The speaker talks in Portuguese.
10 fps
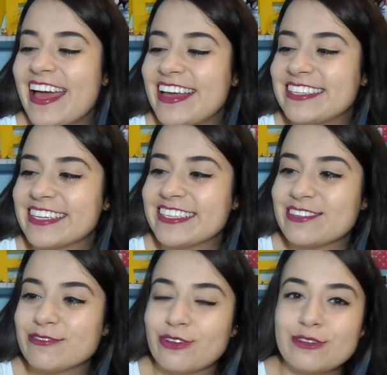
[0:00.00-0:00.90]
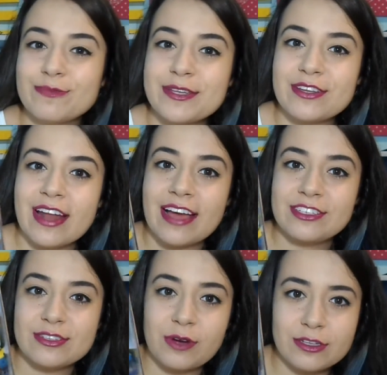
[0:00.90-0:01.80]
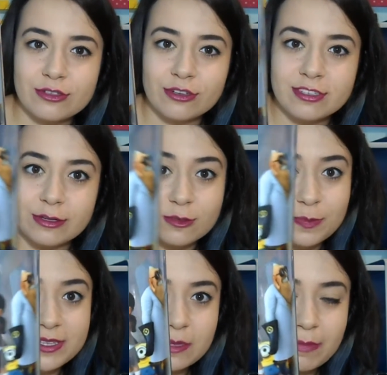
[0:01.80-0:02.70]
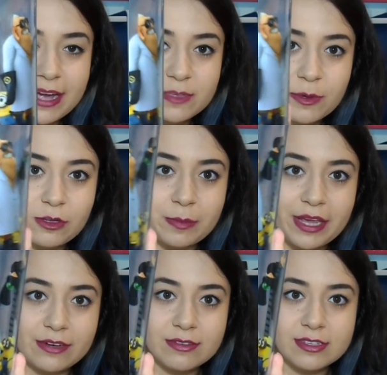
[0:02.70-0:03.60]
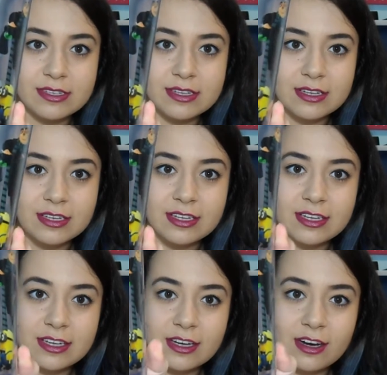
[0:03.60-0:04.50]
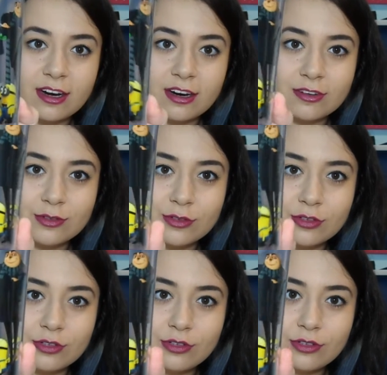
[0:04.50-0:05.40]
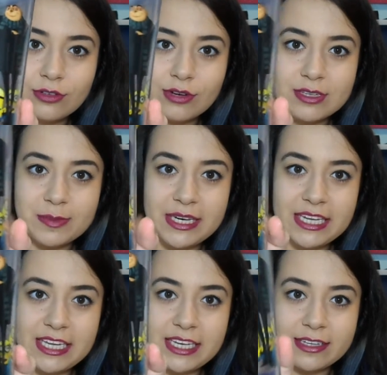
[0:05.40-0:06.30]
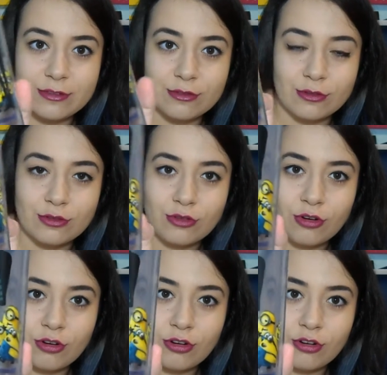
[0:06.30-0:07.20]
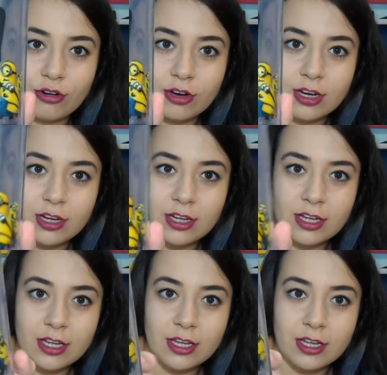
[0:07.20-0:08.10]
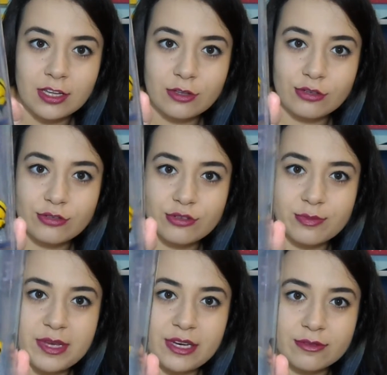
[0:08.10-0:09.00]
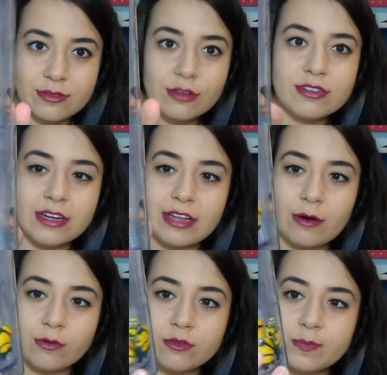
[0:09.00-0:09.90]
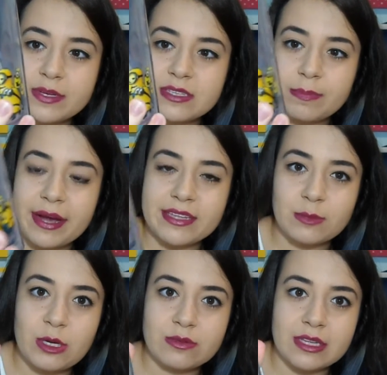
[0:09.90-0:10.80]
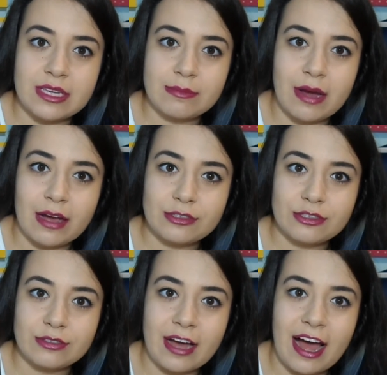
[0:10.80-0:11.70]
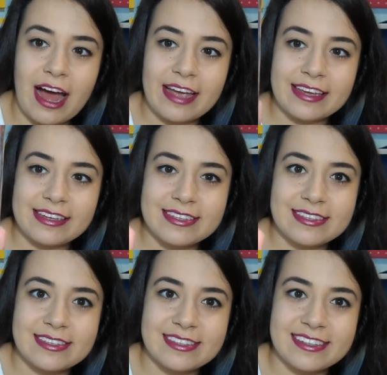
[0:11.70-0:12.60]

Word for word: é, esse aqui são todos os personagens, quase todos, né? Os principais, pelo menos. Ó, o Gru, as meninas, o Doutor, todos os Minions. Todos não, né? Os principais Minions aqui embaixo. A Agnes